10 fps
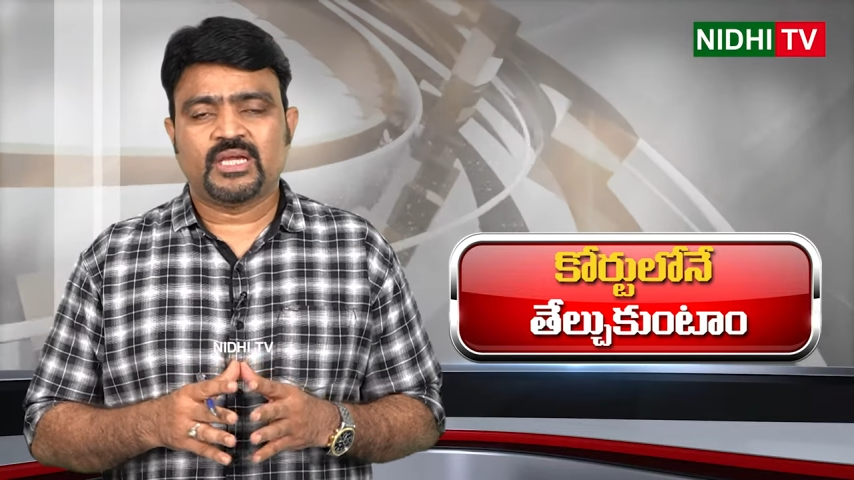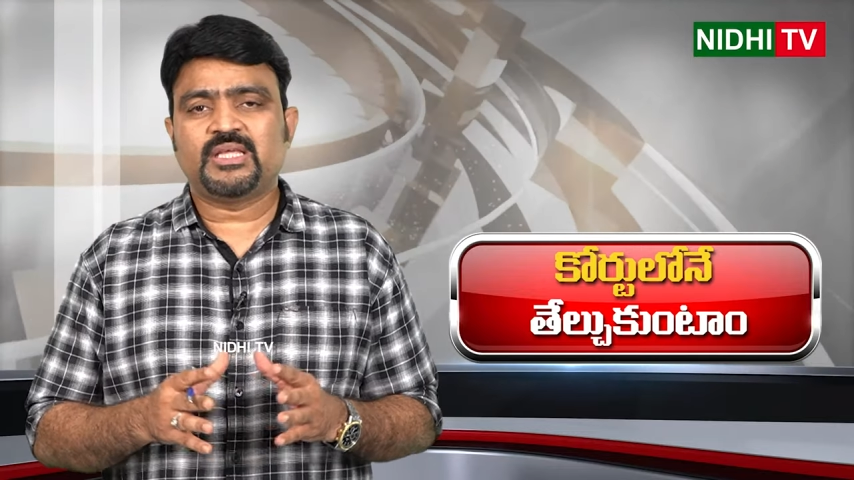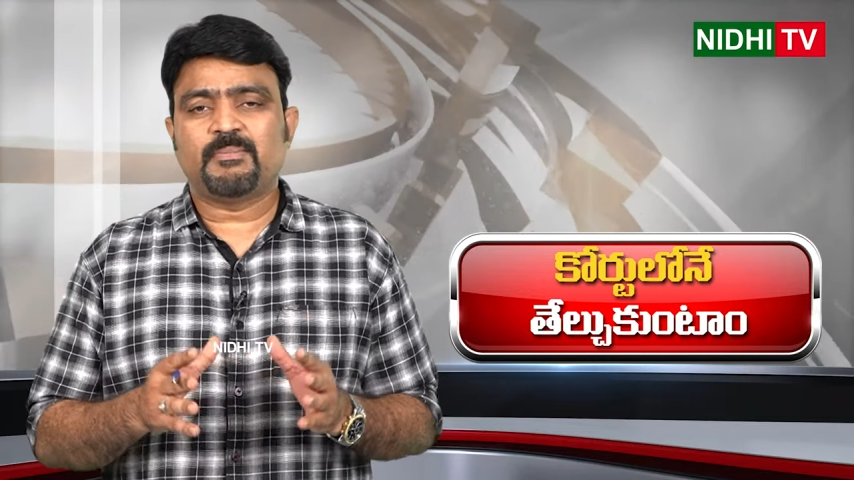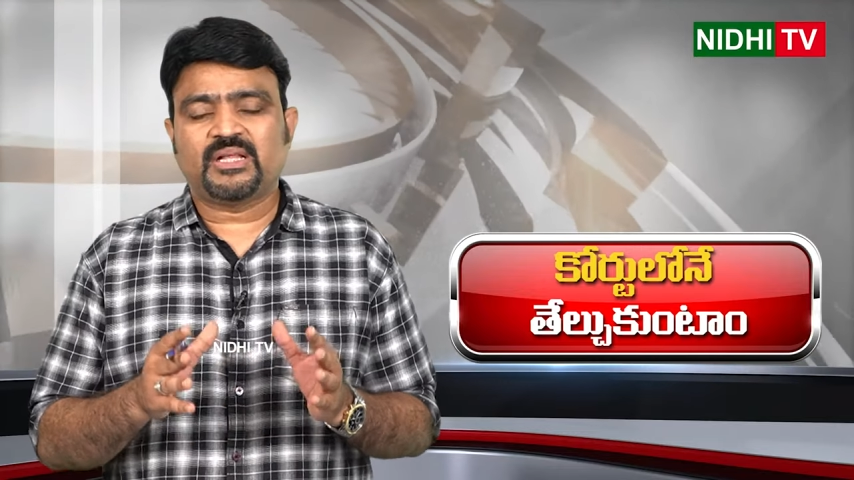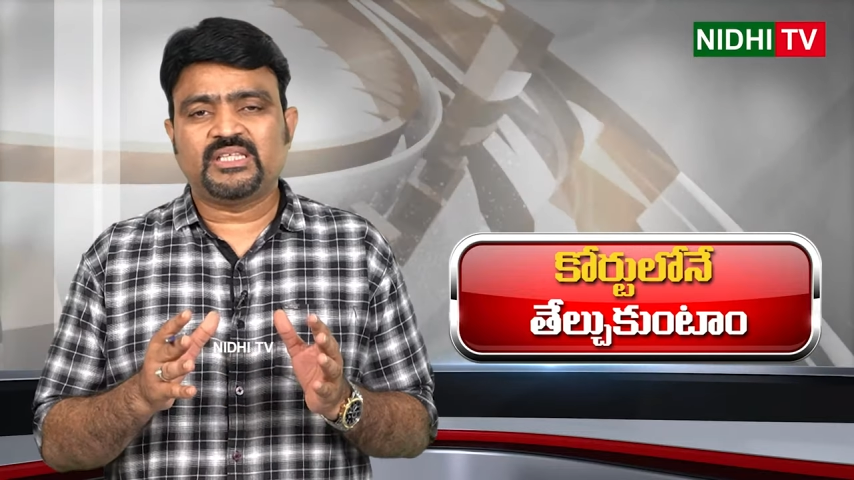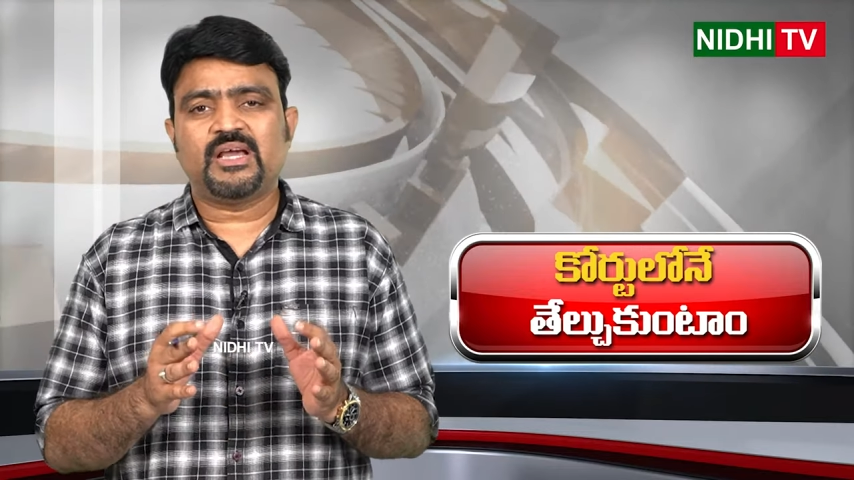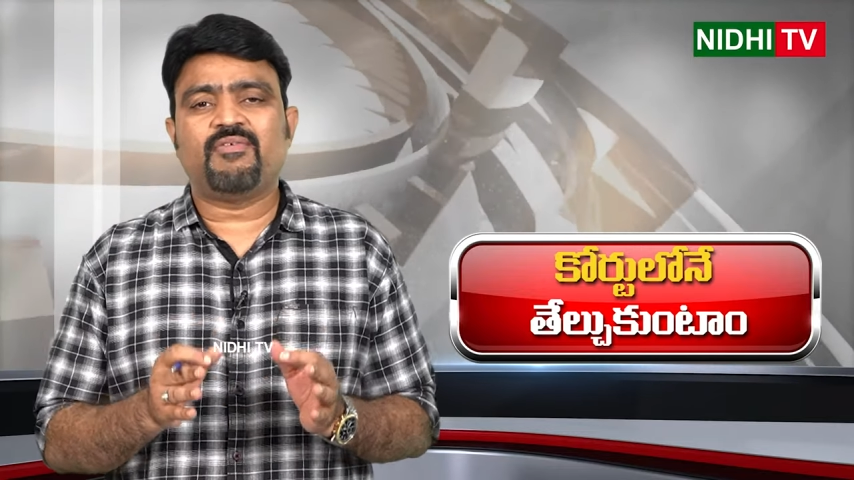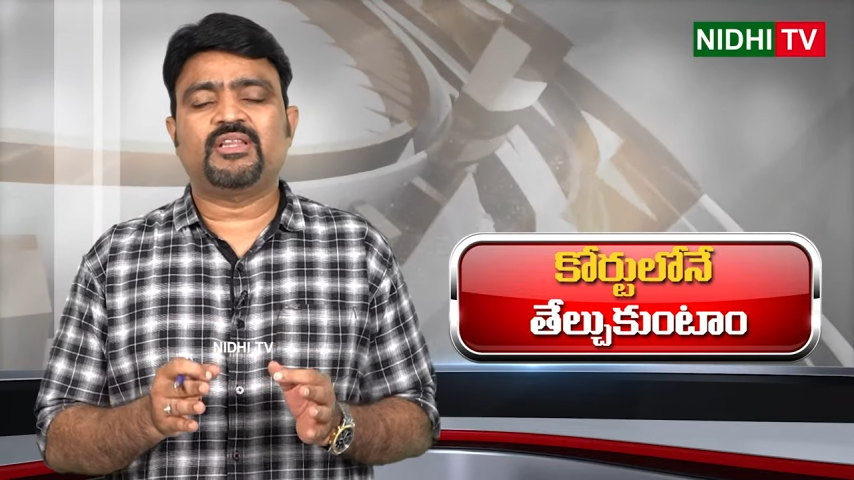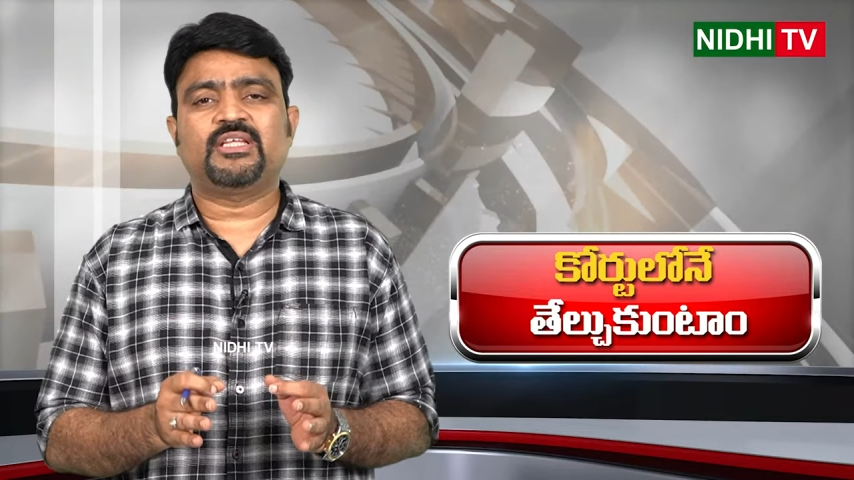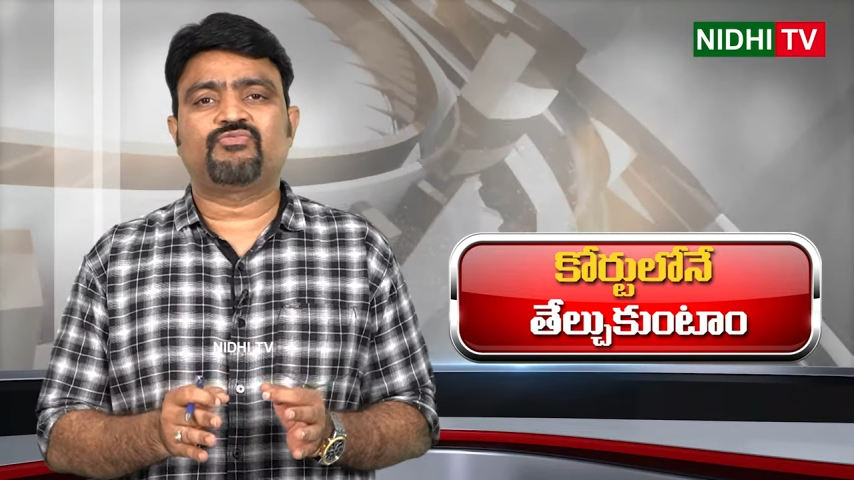ఇది
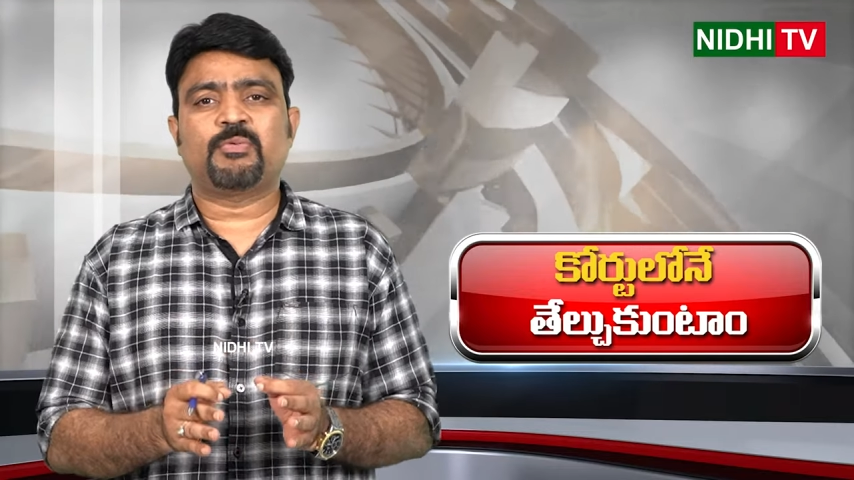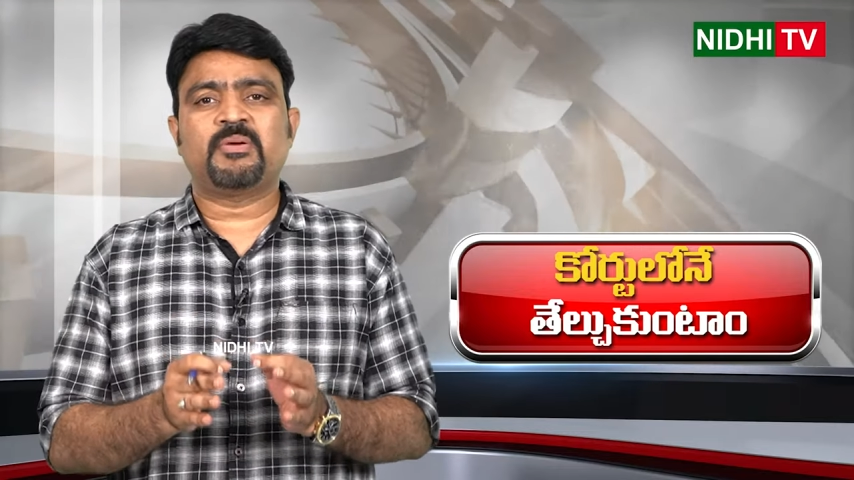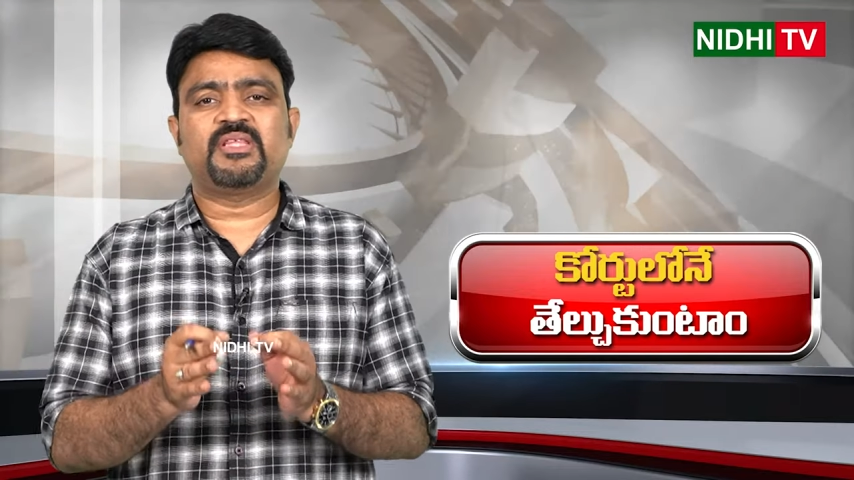మధ్యవర్తిత్వమే